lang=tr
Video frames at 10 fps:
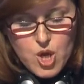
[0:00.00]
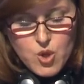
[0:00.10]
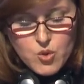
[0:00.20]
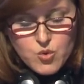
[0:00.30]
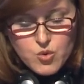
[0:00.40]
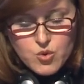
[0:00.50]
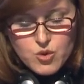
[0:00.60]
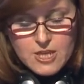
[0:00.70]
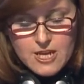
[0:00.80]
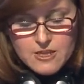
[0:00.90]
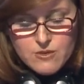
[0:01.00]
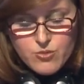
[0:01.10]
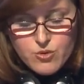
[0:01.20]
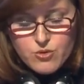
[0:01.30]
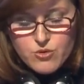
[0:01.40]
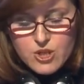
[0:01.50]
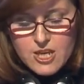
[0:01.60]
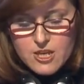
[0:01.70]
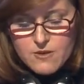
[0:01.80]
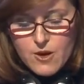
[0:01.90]
Nurundan bütün
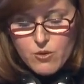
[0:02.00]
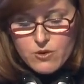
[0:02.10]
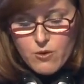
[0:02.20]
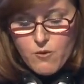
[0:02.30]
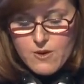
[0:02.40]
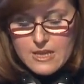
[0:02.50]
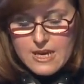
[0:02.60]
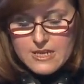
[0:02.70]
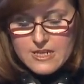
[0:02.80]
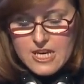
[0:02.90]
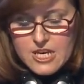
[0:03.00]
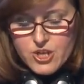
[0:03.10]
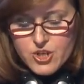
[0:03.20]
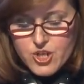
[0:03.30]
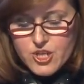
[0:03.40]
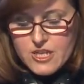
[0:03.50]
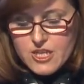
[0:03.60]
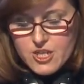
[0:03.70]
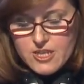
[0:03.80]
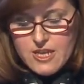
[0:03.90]
şehir ve ovalar ışık
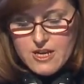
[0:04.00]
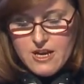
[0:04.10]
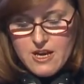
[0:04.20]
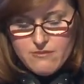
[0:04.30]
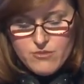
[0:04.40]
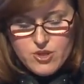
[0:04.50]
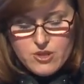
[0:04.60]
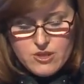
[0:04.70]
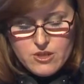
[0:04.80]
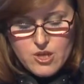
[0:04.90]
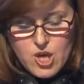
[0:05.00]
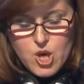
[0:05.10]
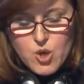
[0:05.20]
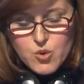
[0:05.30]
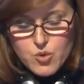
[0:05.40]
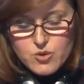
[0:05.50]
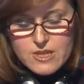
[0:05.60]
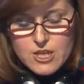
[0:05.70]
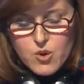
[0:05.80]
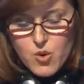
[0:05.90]
içinde kalmıştı.
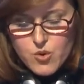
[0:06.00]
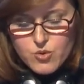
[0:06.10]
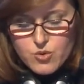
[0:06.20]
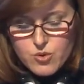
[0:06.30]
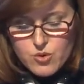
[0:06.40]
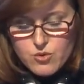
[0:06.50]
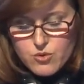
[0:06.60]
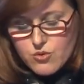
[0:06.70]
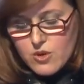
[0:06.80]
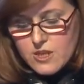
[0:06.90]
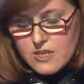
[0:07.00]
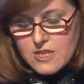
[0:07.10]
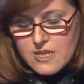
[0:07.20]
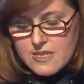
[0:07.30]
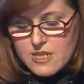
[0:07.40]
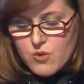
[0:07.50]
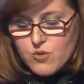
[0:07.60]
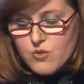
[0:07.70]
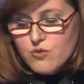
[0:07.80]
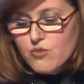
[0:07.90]
Yüzleri örtülü, sıra sıra, sıra
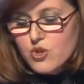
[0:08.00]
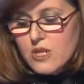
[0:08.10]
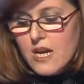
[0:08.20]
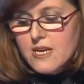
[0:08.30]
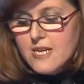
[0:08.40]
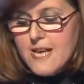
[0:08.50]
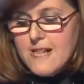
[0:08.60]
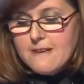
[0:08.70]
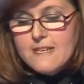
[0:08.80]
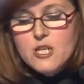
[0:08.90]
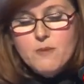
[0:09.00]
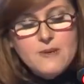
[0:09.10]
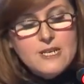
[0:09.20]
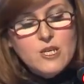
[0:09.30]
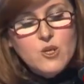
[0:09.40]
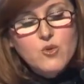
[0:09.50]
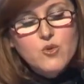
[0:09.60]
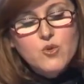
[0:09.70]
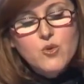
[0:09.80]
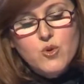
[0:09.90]
oturmuşlar, hiçbirinin
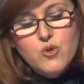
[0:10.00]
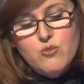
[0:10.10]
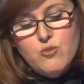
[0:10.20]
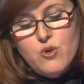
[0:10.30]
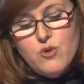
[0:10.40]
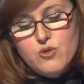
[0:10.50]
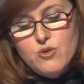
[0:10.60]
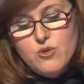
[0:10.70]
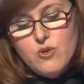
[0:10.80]
yüzü görünmüyordu.